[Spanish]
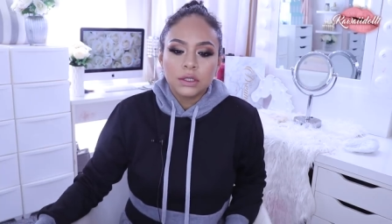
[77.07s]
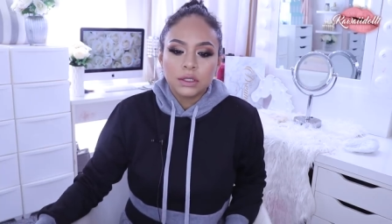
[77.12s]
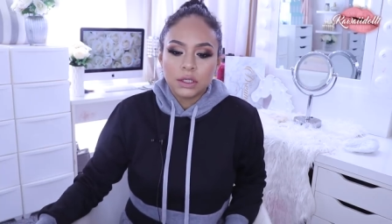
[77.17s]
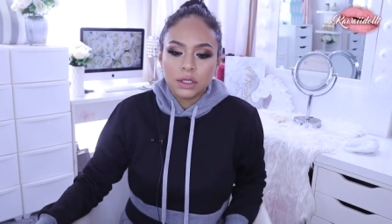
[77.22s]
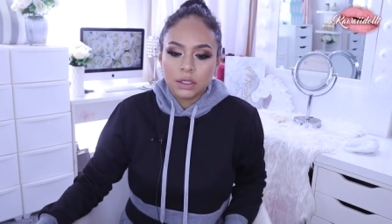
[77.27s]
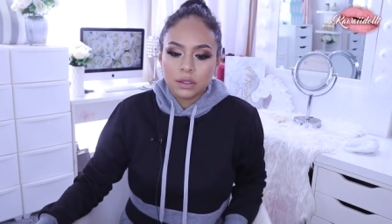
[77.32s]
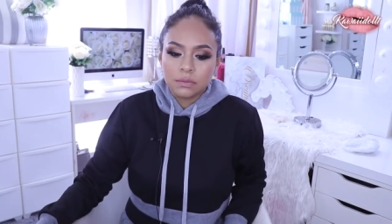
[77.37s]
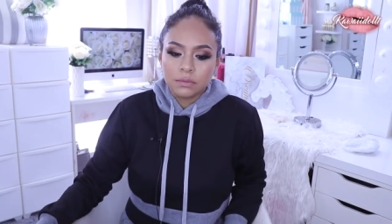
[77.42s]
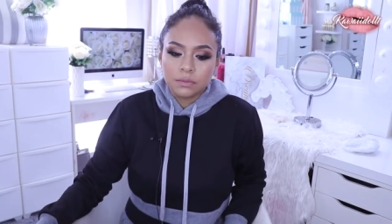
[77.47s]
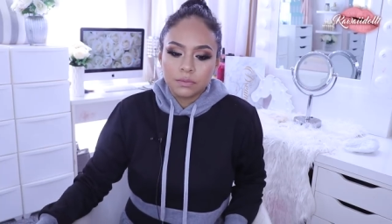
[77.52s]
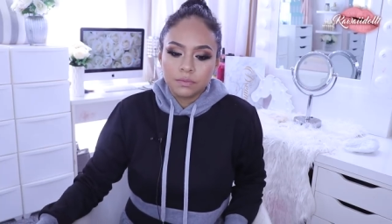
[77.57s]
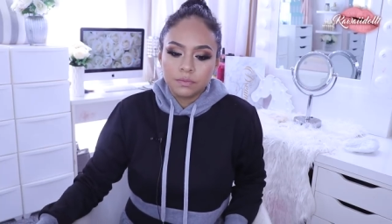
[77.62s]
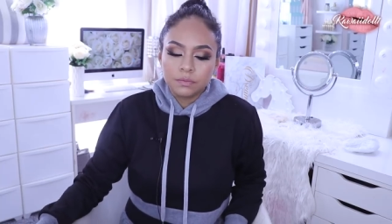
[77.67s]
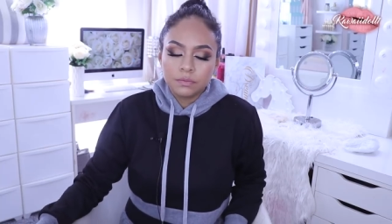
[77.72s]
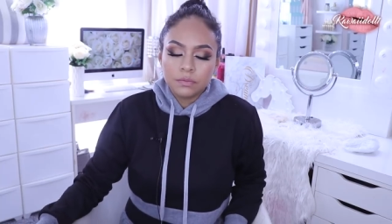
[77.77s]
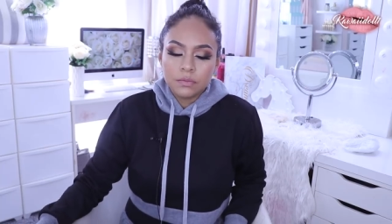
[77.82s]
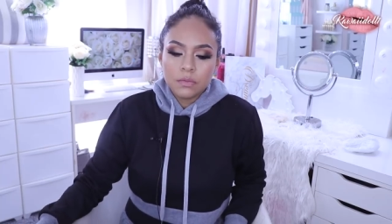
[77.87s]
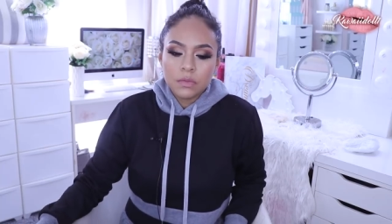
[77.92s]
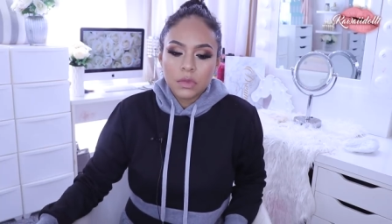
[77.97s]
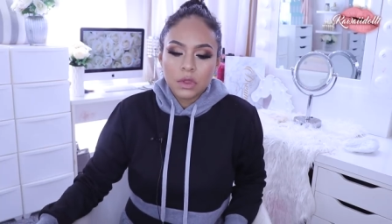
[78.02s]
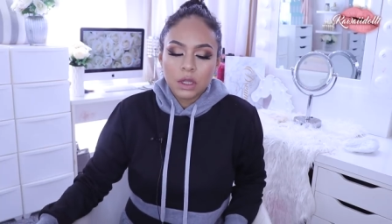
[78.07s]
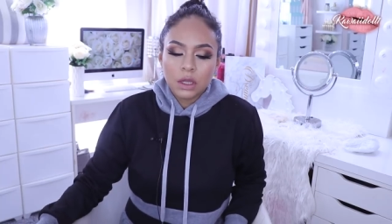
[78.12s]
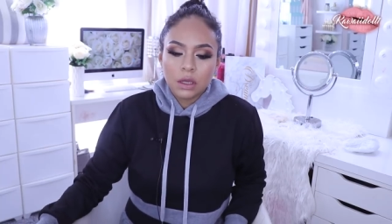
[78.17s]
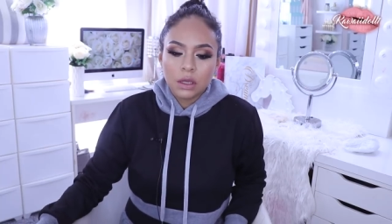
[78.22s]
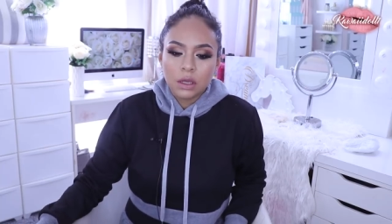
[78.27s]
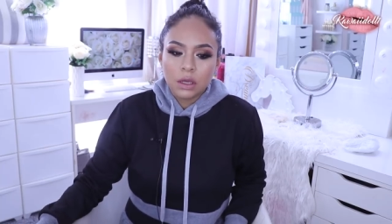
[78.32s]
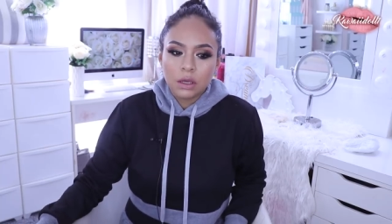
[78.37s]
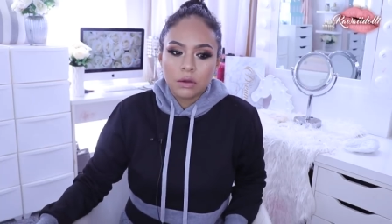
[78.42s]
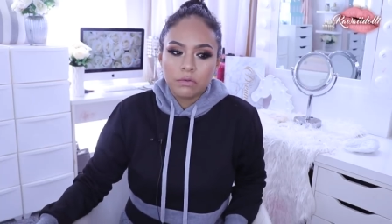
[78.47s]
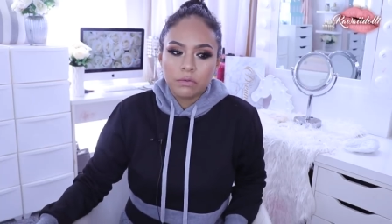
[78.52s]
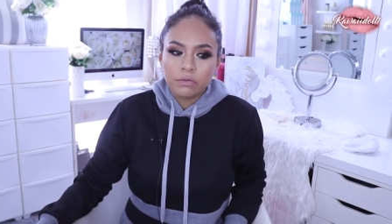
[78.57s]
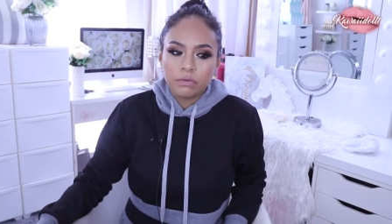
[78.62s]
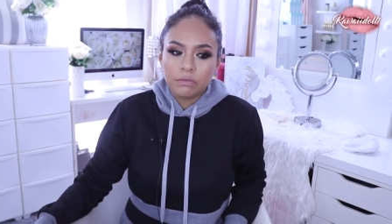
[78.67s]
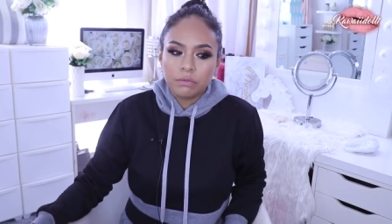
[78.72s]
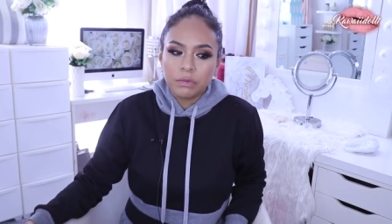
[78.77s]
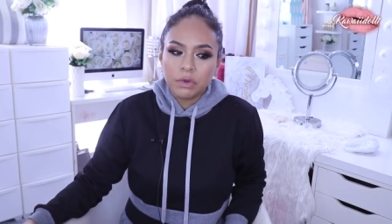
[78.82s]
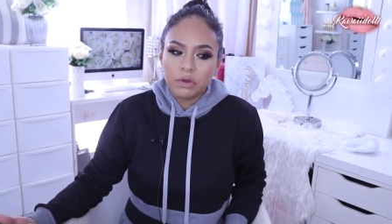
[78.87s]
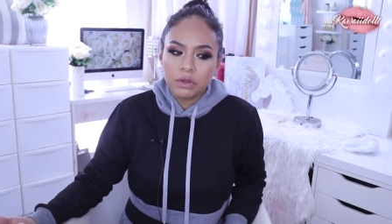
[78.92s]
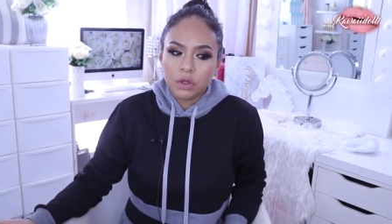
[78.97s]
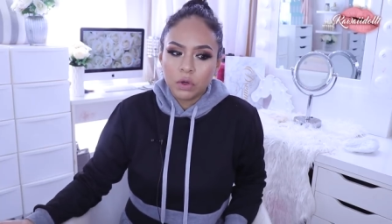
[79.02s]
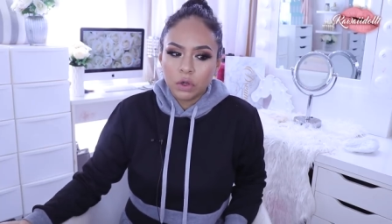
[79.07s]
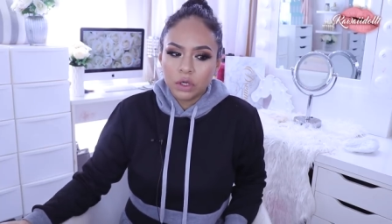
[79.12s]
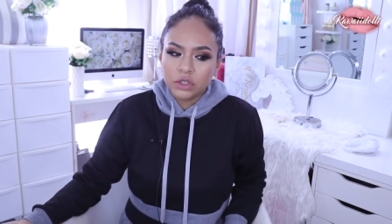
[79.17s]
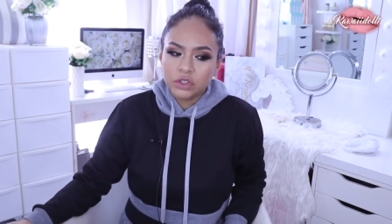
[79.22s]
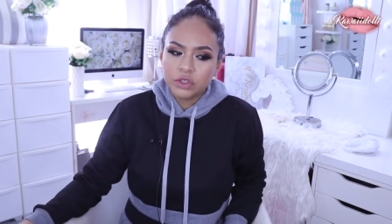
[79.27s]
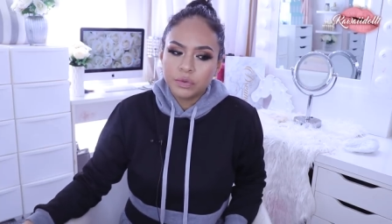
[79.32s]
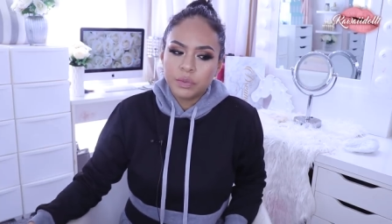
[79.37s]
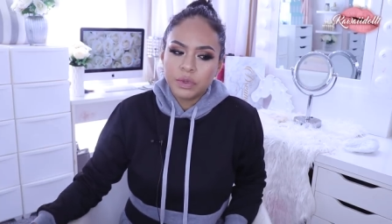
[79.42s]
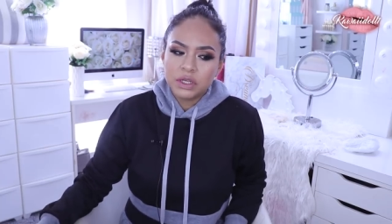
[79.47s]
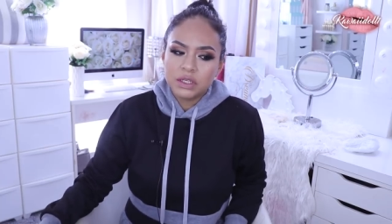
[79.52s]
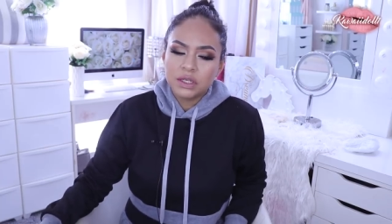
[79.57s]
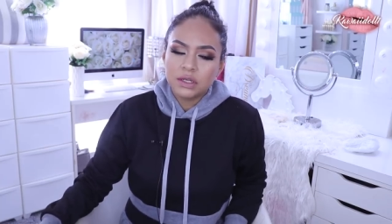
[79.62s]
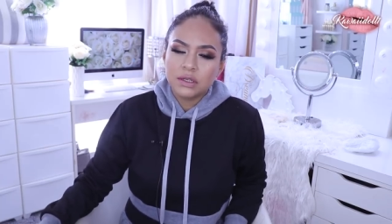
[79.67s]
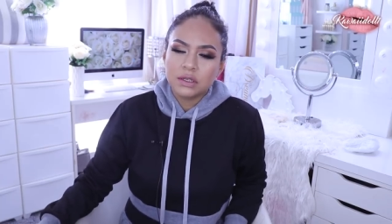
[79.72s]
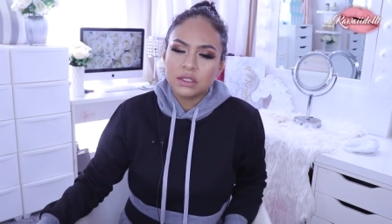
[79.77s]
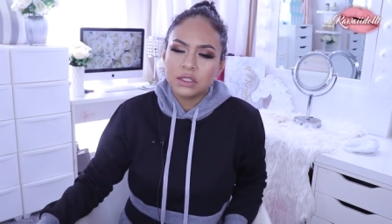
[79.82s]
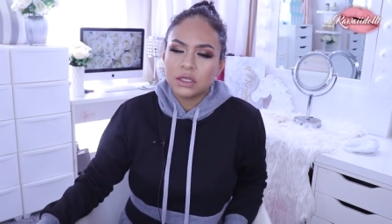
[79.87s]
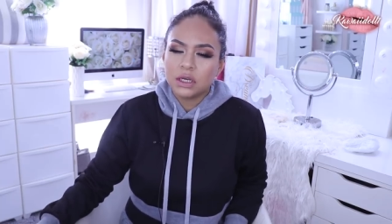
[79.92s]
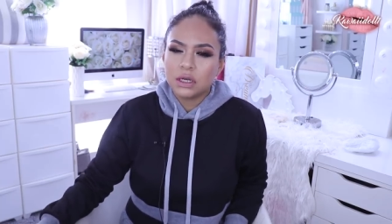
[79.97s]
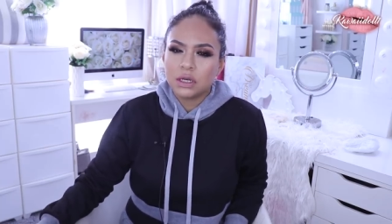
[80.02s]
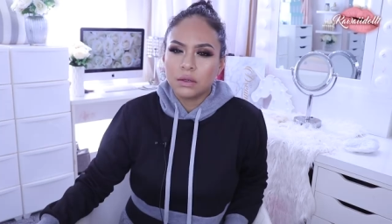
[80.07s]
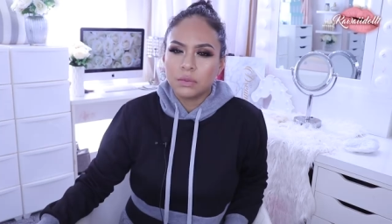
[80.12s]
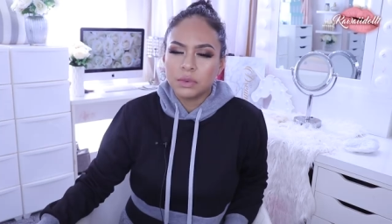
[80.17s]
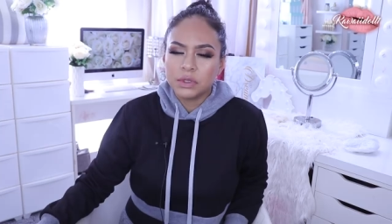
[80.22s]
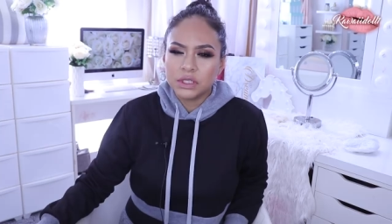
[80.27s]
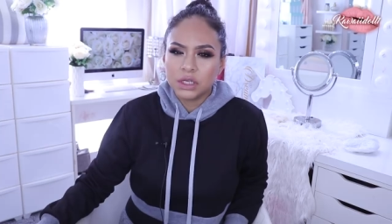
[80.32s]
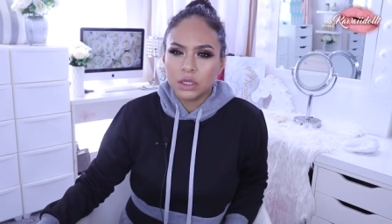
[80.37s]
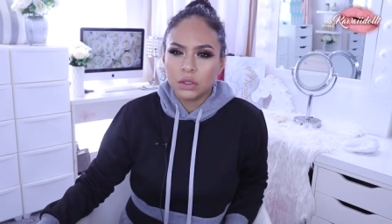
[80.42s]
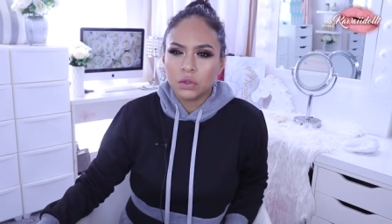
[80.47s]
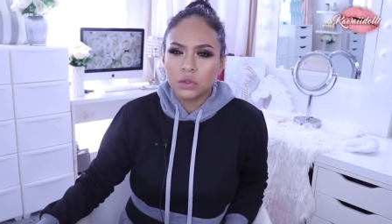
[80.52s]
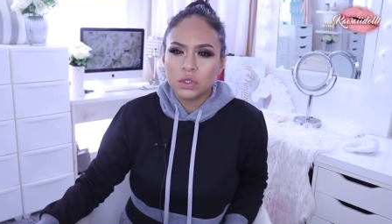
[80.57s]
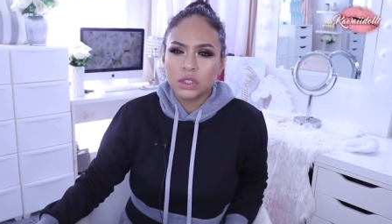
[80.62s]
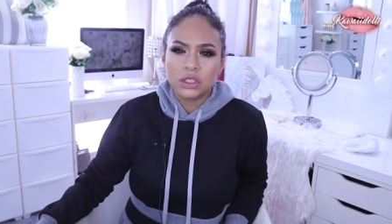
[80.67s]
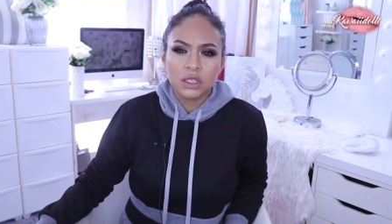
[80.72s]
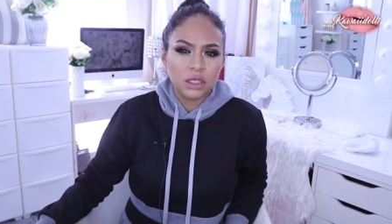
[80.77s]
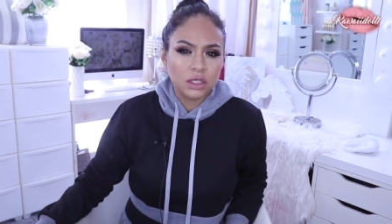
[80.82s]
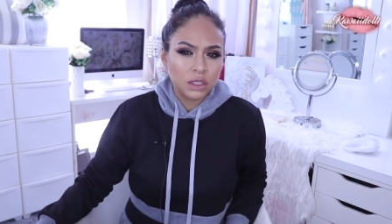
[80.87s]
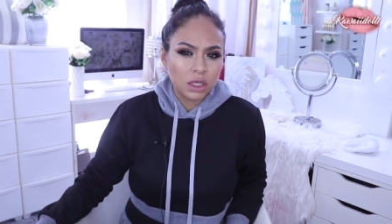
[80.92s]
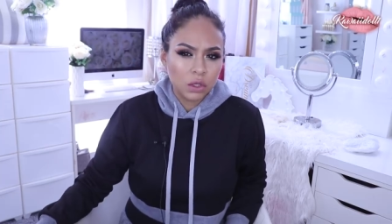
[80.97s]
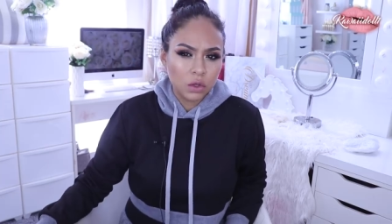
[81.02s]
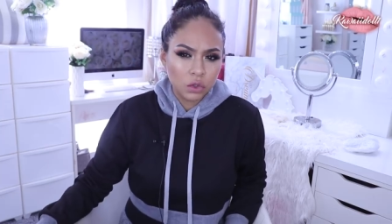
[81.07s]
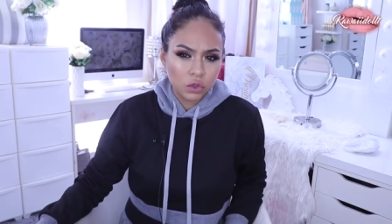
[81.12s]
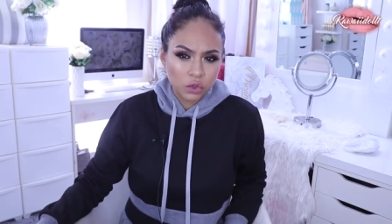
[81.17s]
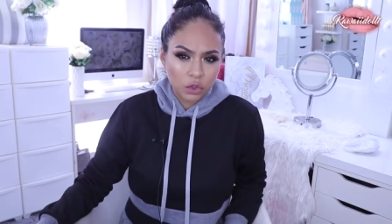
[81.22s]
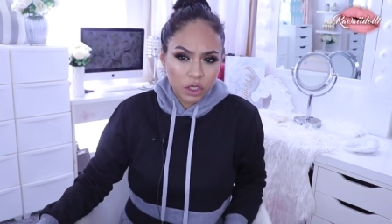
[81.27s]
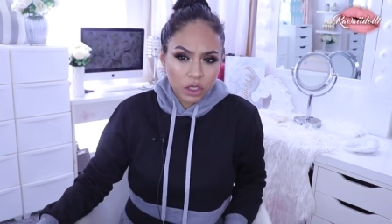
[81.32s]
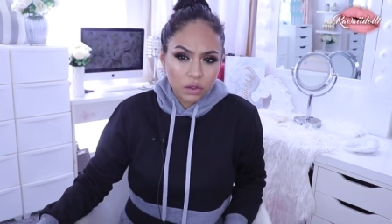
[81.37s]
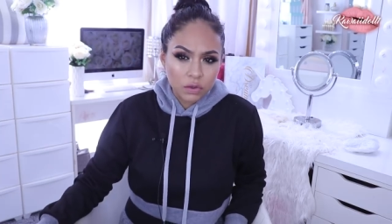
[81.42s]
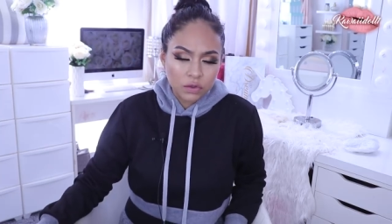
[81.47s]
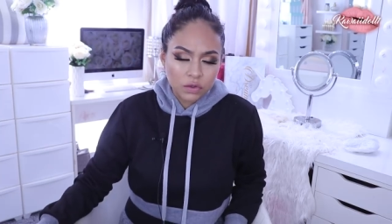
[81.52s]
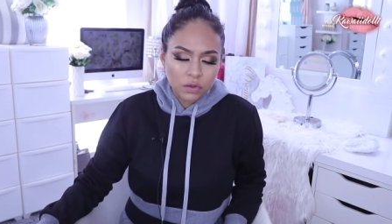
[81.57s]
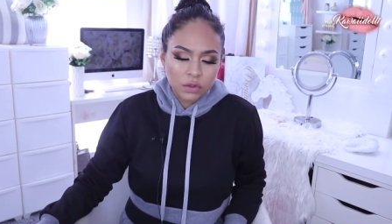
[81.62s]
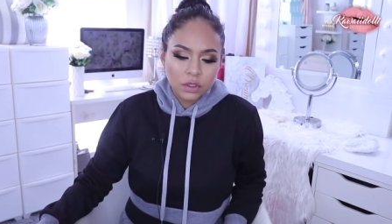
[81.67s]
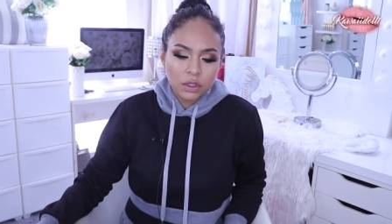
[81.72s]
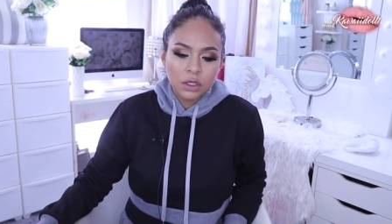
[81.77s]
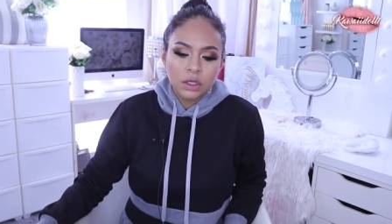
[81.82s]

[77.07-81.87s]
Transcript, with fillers: em, eh, me di la sorpresa que estaba pesando 68 kilos.